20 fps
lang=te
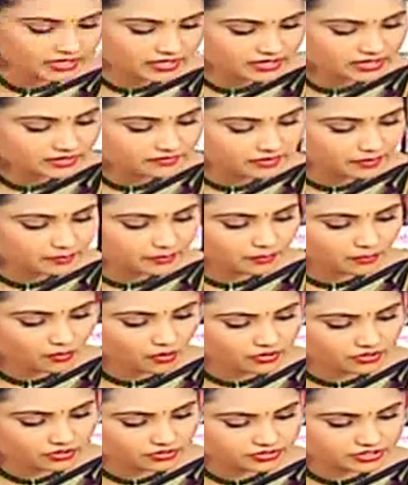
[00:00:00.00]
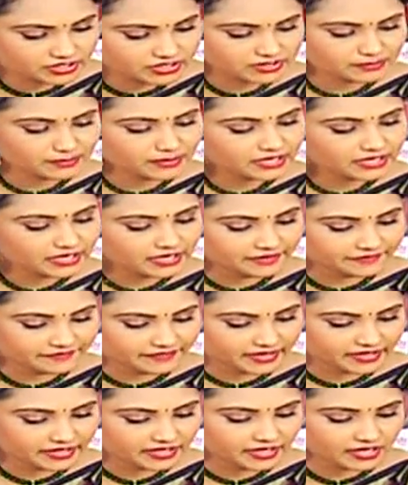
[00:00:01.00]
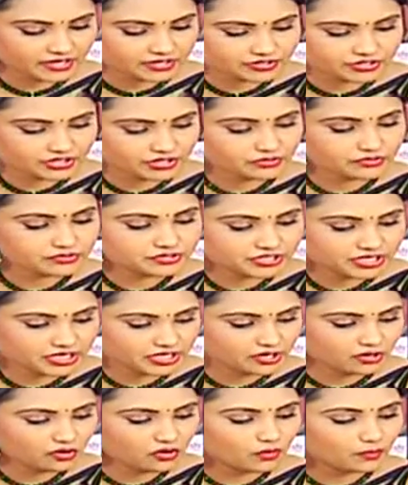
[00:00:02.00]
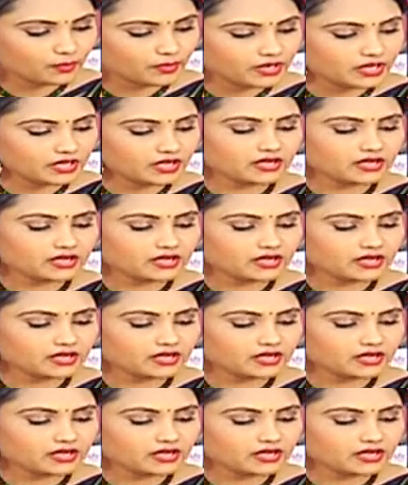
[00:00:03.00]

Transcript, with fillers: కింద వైపు బార్డర్ వచ్చేసి మనకి డిఫరెంట్గా ఇచ్చారు జెరీ లోపల